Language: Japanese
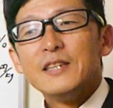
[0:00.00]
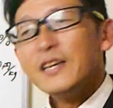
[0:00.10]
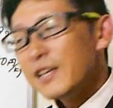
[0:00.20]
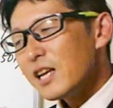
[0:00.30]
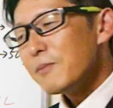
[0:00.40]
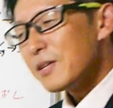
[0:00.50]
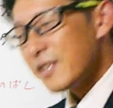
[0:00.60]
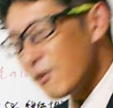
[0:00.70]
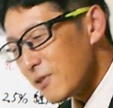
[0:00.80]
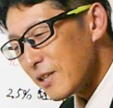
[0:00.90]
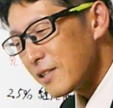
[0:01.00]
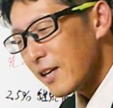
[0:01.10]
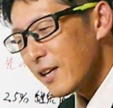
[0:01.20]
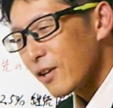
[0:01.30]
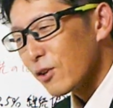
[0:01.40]
できればゼロにし
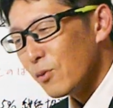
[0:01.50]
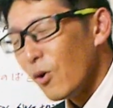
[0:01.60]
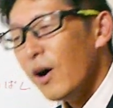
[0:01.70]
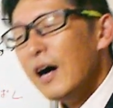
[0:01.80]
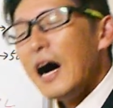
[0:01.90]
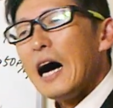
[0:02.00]
たいけども、